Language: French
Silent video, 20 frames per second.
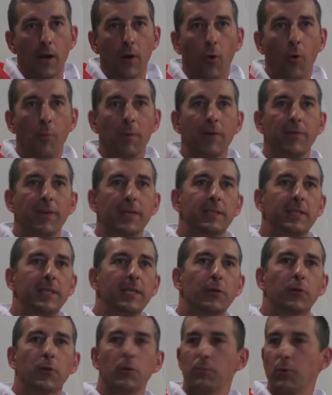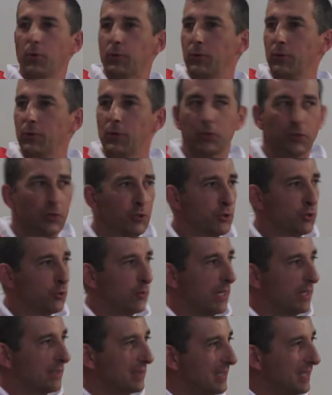On m'avait dit que beaucoup de gens
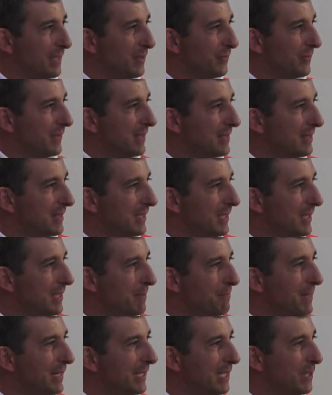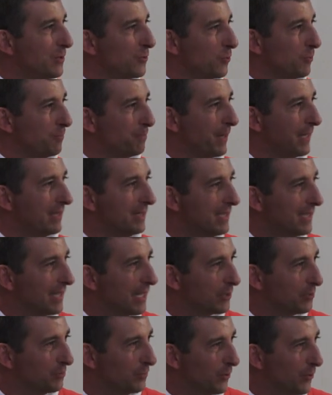sont actifs ici, mais qui ne sont pas
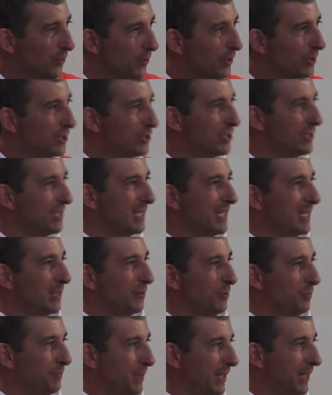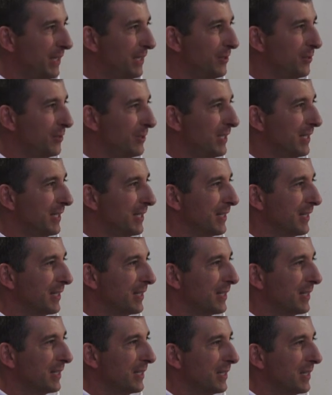directement originaires du pays de Nier.
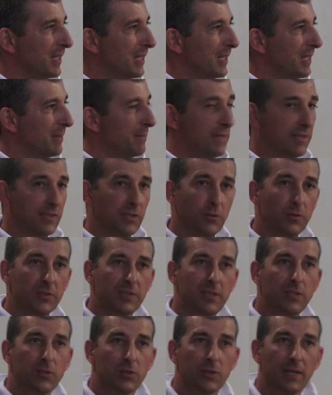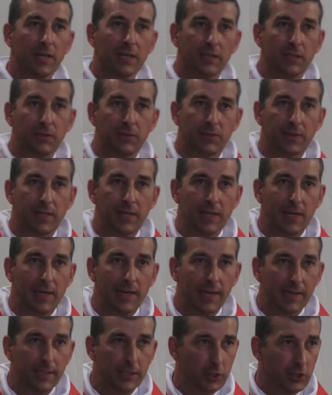Mais c'est aussi cela qui fait
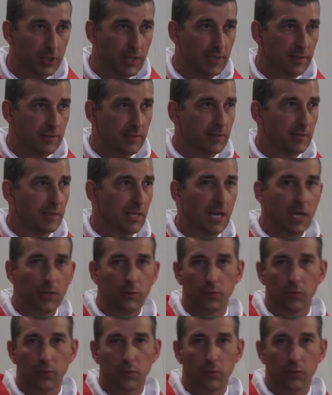la richesse.